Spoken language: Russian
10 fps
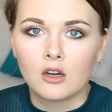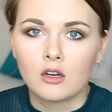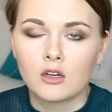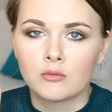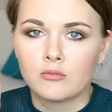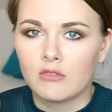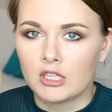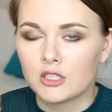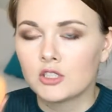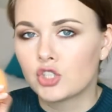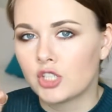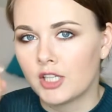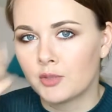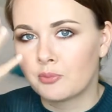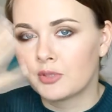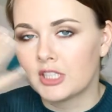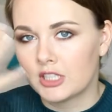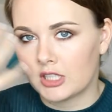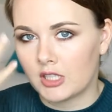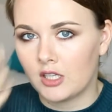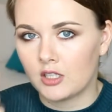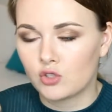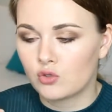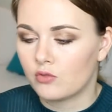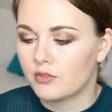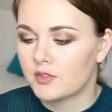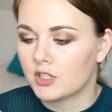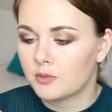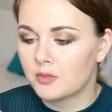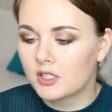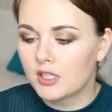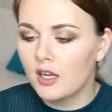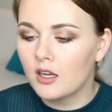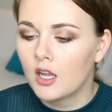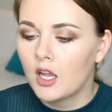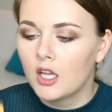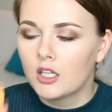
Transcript: а, она начинает плыть, тональная основа, в тех местах,